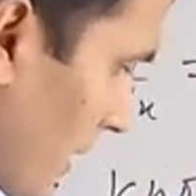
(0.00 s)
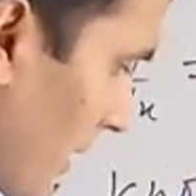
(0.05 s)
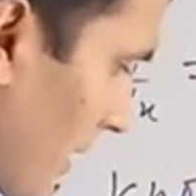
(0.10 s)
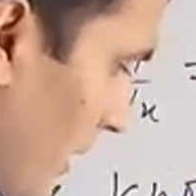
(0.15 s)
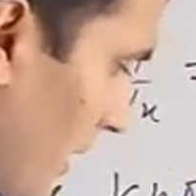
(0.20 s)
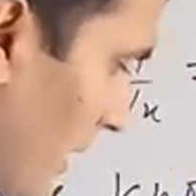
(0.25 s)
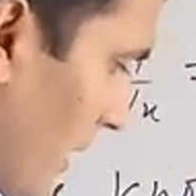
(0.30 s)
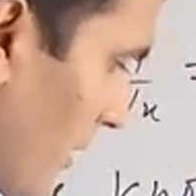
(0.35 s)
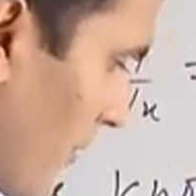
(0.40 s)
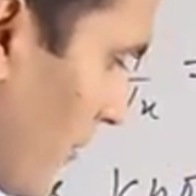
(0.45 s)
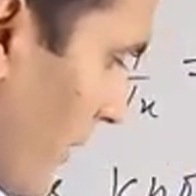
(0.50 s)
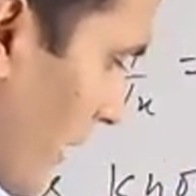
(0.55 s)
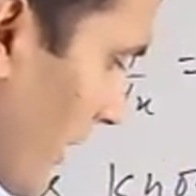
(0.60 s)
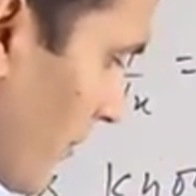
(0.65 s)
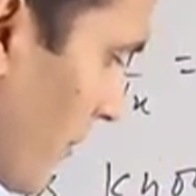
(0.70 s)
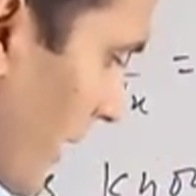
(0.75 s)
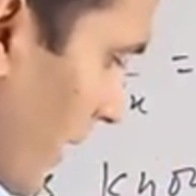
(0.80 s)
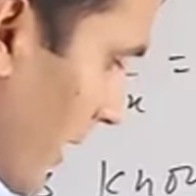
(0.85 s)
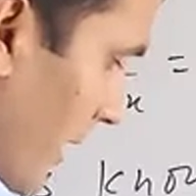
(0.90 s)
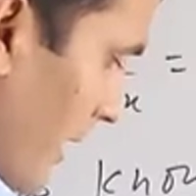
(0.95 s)
डी वाई
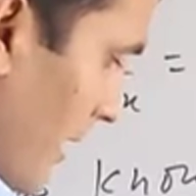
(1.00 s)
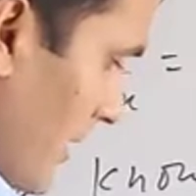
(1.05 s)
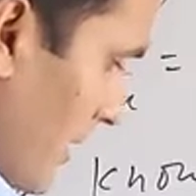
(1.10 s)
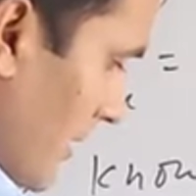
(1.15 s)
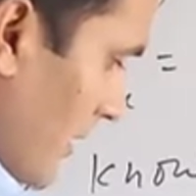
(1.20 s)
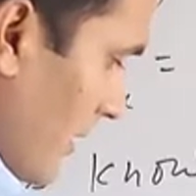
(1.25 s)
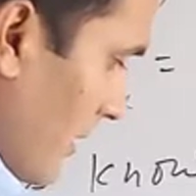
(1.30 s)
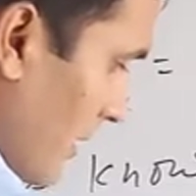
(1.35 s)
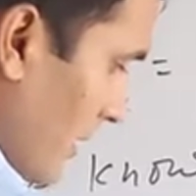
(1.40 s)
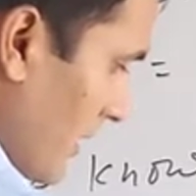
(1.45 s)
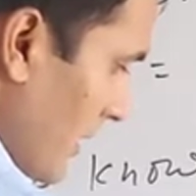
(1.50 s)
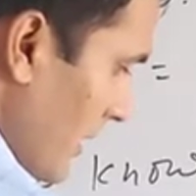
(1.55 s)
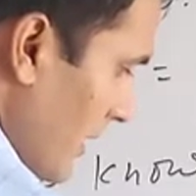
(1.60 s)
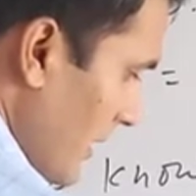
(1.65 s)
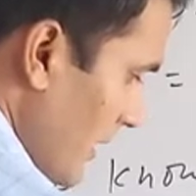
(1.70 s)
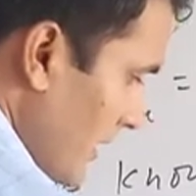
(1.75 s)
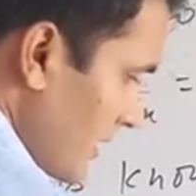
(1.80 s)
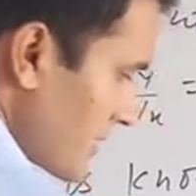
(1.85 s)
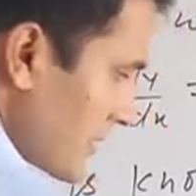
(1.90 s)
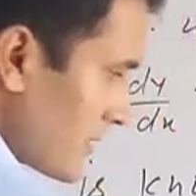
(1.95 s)
बाई डी
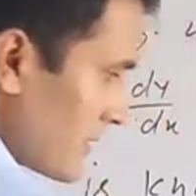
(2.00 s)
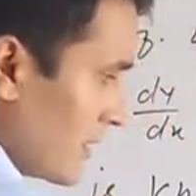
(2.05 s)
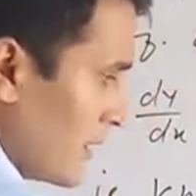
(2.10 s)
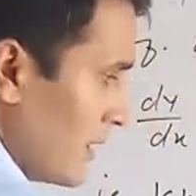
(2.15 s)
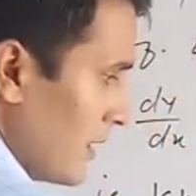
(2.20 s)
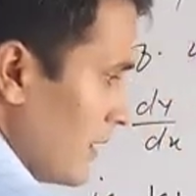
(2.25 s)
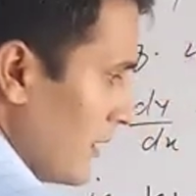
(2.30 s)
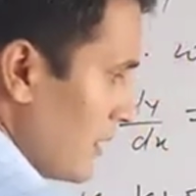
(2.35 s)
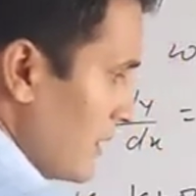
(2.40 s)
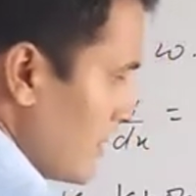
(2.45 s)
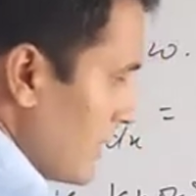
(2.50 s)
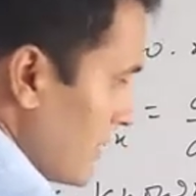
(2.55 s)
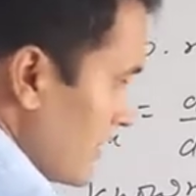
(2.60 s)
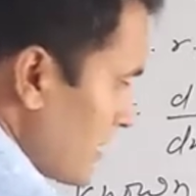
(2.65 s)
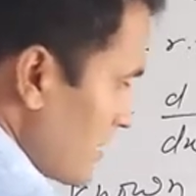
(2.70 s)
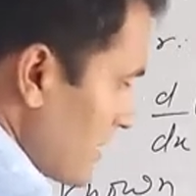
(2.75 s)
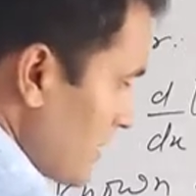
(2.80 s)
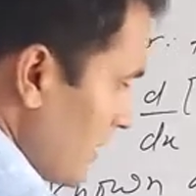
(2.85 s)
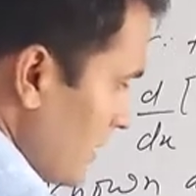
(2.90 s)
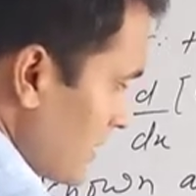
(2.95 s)
एक्स
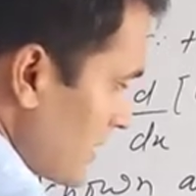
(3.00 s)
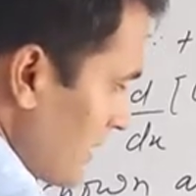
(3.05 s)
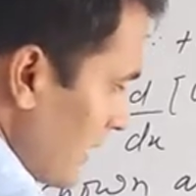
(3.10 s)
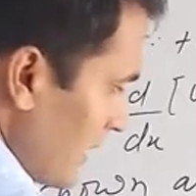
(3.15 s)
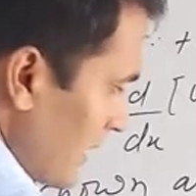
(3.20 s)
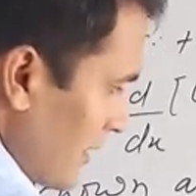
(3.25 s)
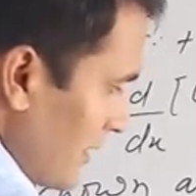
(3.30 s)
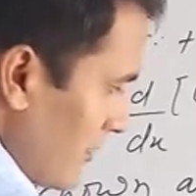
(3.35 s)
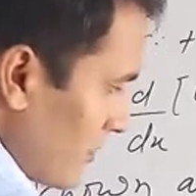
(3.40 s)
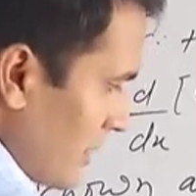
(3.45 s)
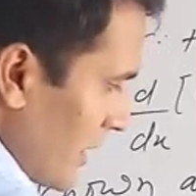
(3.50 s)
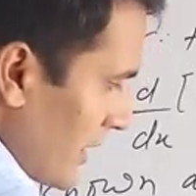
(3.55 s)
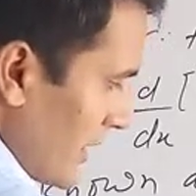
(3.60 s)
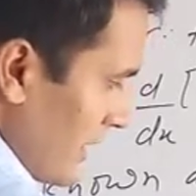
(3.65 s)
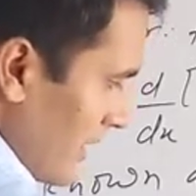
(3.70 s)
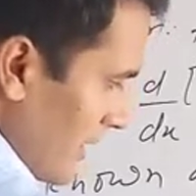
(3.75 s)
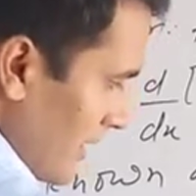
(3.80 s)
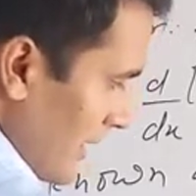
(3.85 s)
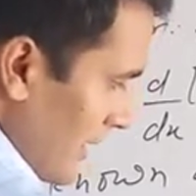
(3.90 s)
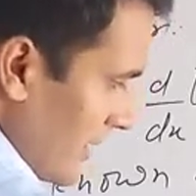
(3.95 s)
इसका कितना हो
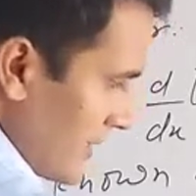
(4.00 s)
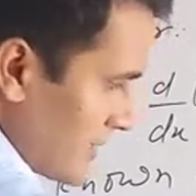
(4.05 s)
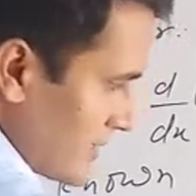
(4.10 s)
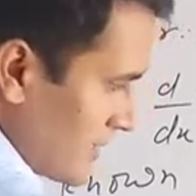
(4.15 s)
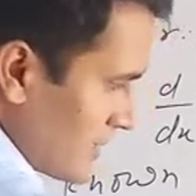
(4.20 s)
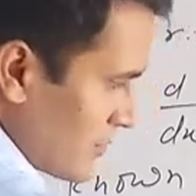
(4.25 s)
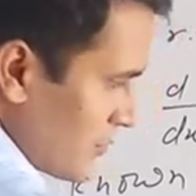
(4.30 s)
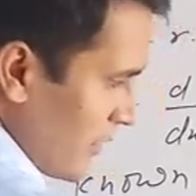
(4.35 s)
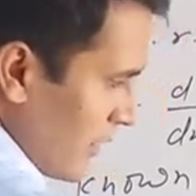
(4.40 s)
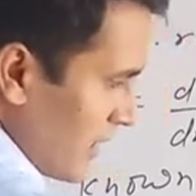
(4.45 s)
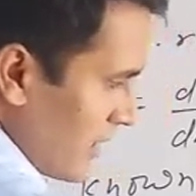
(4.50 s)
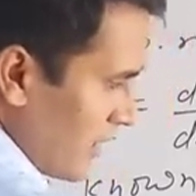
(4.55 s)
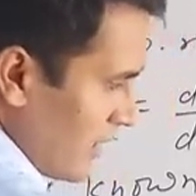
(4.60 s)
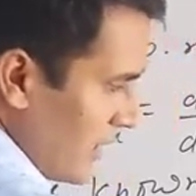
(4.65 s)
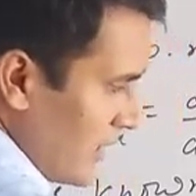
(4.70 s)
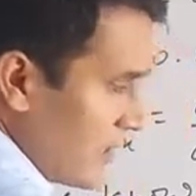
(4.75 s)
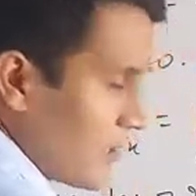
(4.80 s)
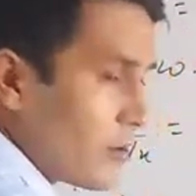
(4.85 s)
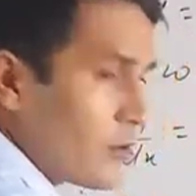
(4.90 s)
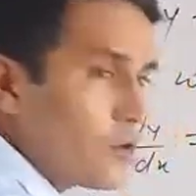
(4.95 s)
जाएगा एक्स स्क्वायर का
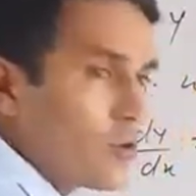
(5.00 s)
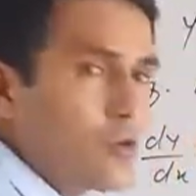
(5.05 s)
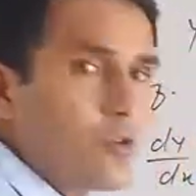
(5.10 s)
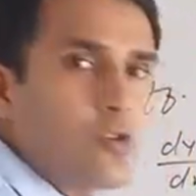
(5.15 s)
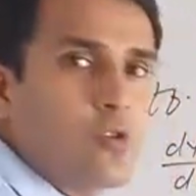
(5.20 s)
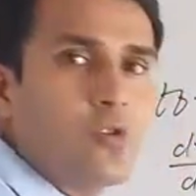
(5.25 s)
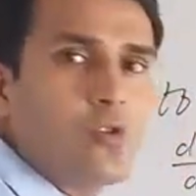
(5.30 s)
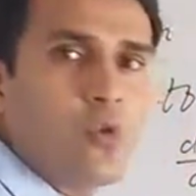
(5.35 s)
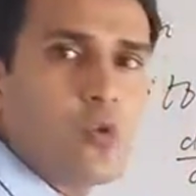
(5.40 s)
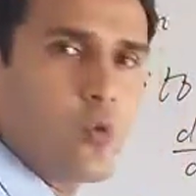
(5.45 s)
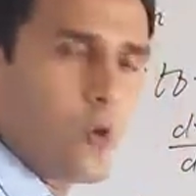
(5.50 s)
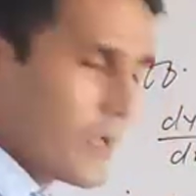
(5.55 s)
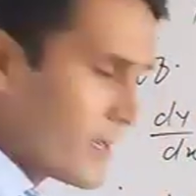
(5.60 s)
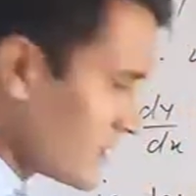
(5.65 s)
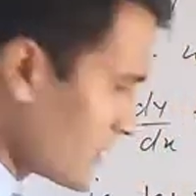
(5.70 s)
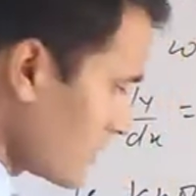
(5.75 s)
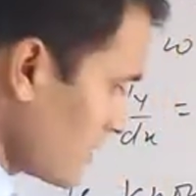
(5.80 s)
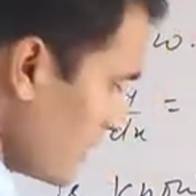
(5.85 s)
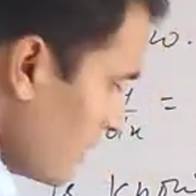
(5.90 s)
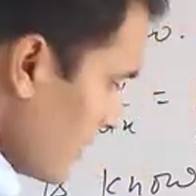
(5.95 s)
टू
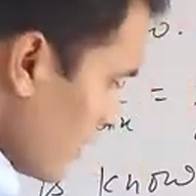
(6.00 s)
एक्स